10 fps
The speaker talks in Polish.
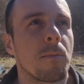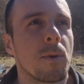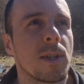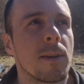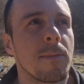
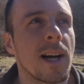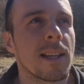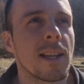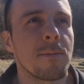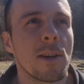późnym
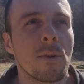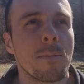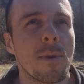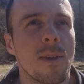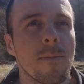latem nie
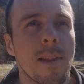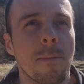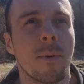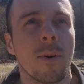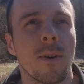lubi
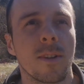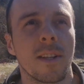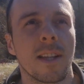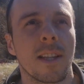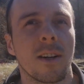zimnej
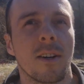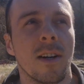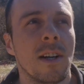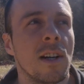pogody, dlatego